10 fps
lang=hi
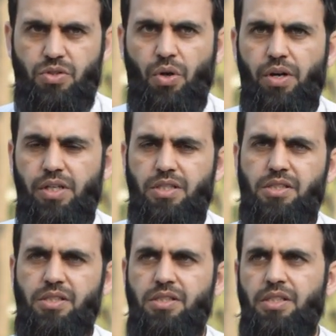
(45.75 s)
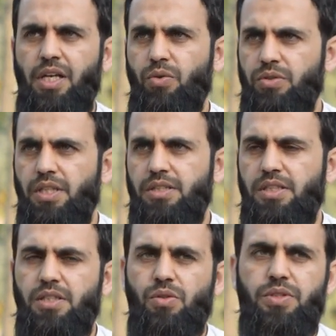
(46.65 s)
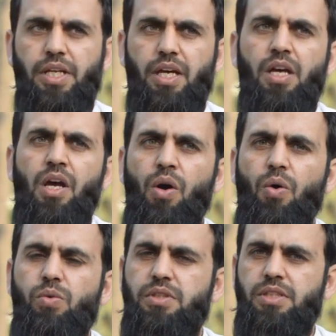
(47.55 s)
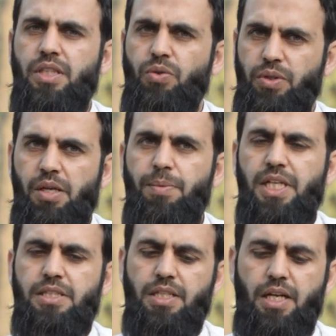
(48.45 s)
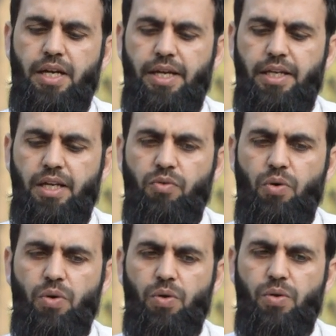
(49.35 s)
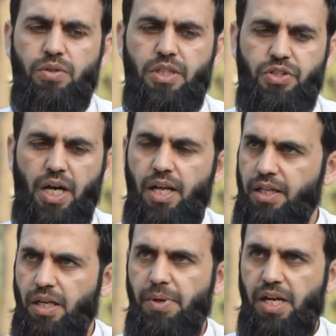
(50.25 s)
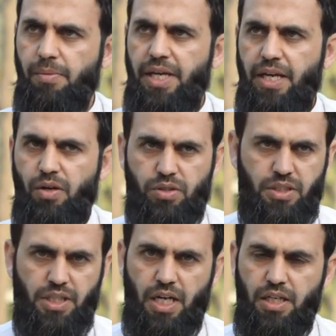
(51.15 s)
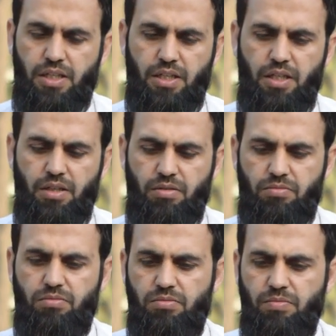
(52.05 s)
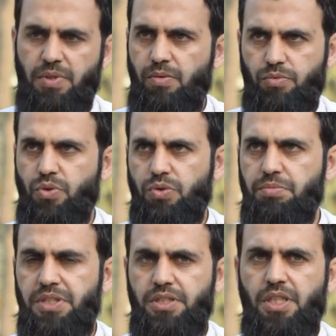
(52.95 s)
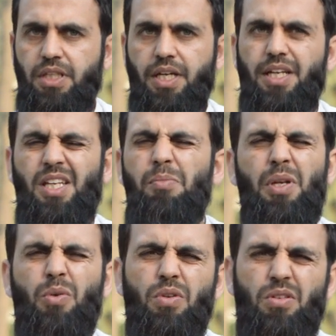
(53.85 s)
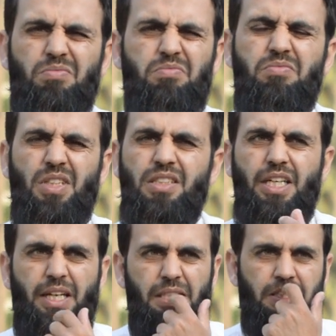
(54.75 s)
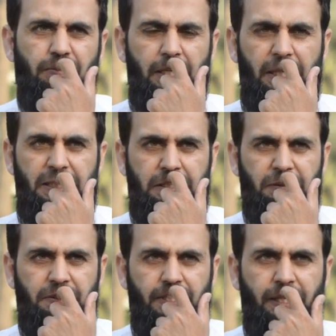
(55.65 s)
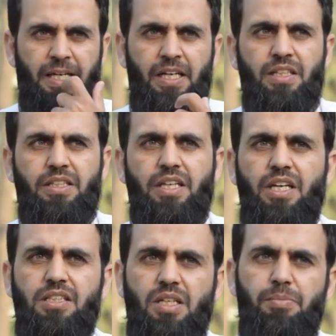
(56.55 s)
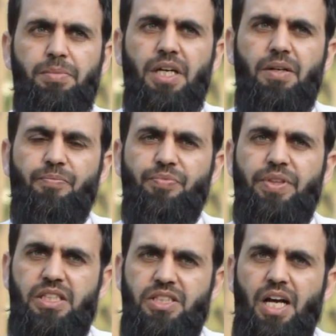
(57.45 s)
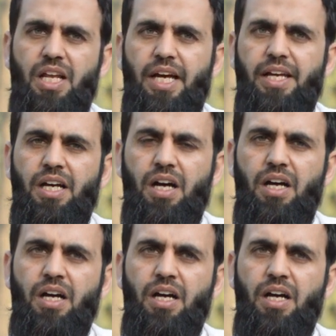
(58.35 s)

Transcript: शॉर्ट्स से कुछ नज़र से गुजरे हैं उससे तो यही पता चल रहा है कि वो जाल के बारे में है और जाल की मतलब जो उसमें चीज़ें दिखाई गई हैं बिल्कुल चंद सेकंड्स के मेरी नज़र से गुजरे देखें जब ना दजाल आएगा